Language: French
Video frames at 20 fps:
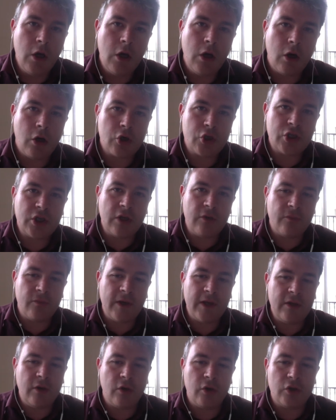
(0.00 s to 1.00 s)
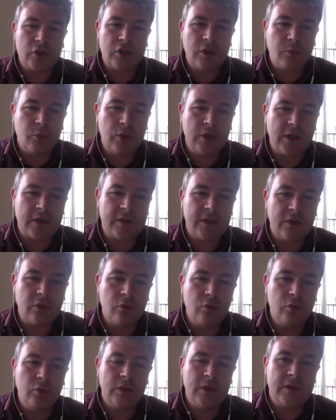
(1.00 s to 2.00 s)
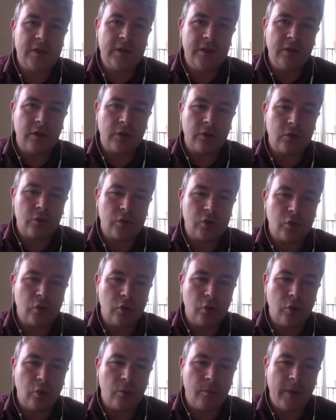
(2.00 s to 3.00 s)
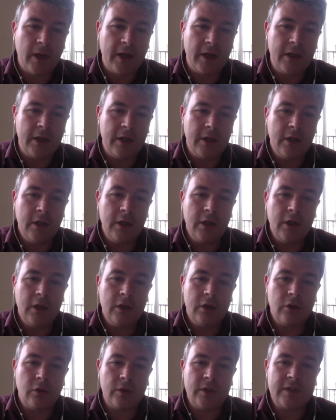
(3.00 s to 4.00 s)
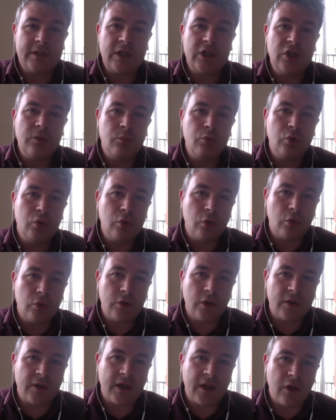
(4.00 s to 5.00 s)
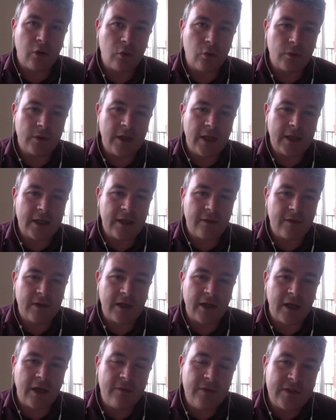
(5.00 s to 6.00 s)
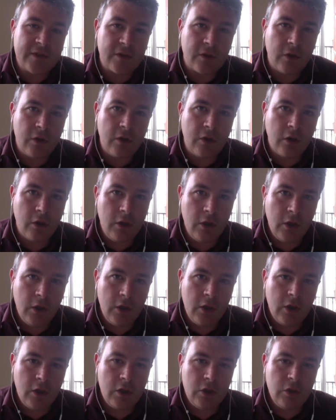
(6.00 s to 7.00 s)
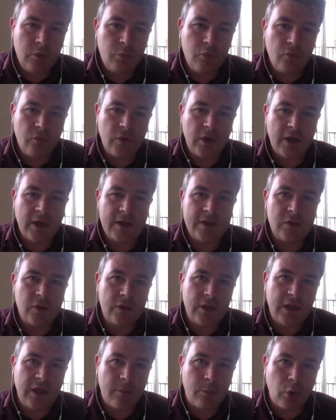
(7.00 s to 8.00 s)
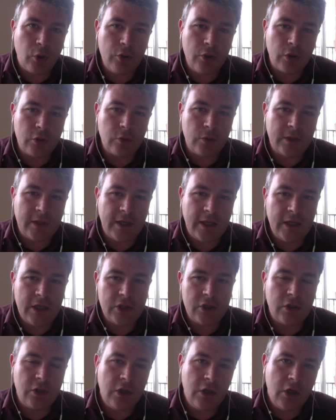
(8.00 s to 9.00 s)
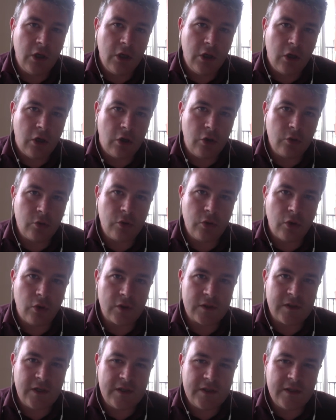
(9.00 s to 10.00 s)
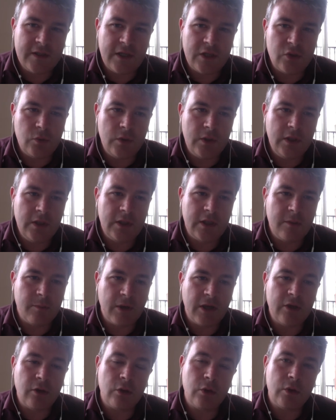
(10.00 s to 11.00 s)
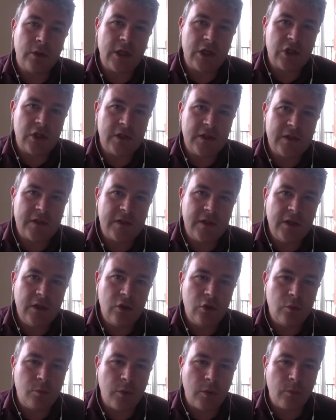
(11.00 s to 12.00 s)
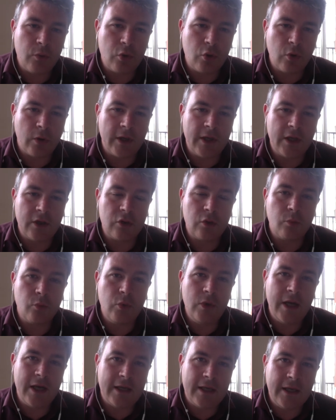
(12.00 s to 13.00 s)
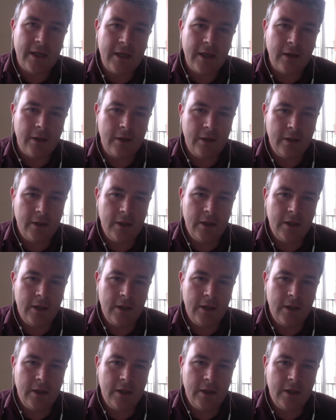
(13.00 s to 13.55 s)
en chien de faïence et puis d'un seul coup décidant de se parler. Non, il s'agit plutôt d'entrer en contact avec un ravisseur, de pouvoir raisonner un preneur d'otages, en l'occurrence les États-Unis, qui prennent en otage les destinées du peuple coréen depuis la guerre,